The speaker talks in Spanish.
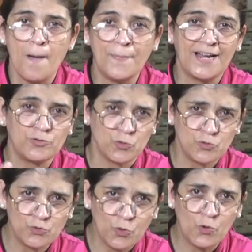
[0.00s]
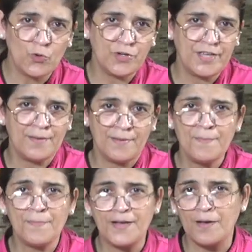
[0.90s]
para tostones,
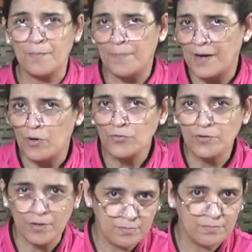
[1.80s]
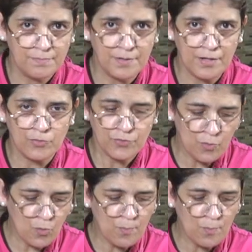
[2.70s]
para, para otros para, otros,